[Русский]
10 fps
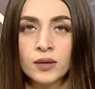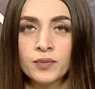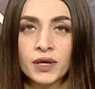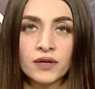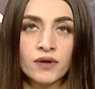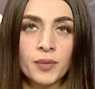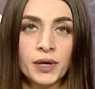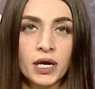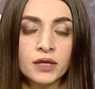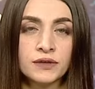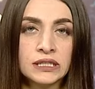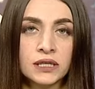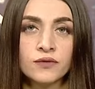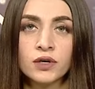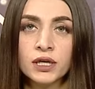5 апреля
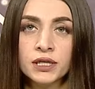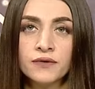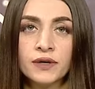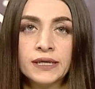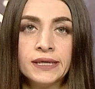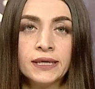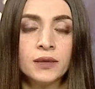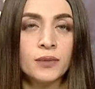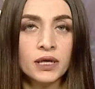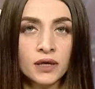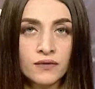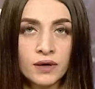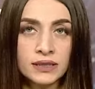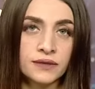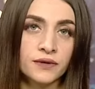22-летний водитель марки
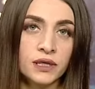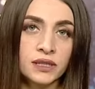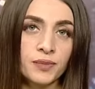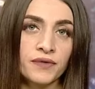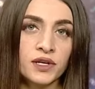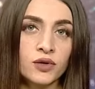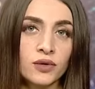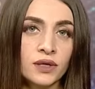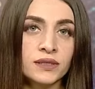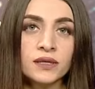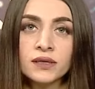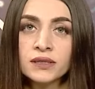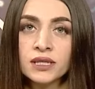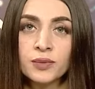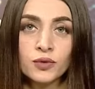ВАЗ, двигаясь по автодороге
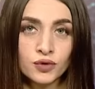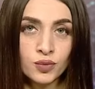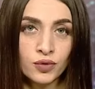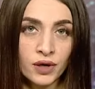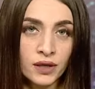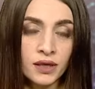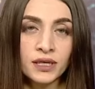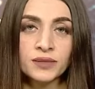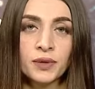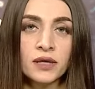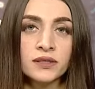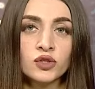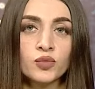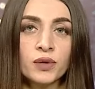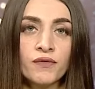Сарыксеп-Усть-Бюрен, не справился
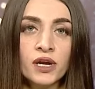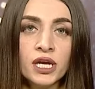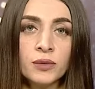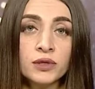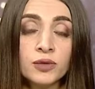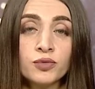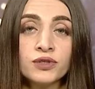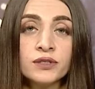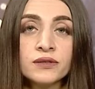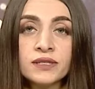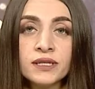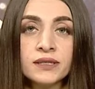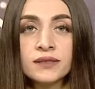с управлением и допустил съезд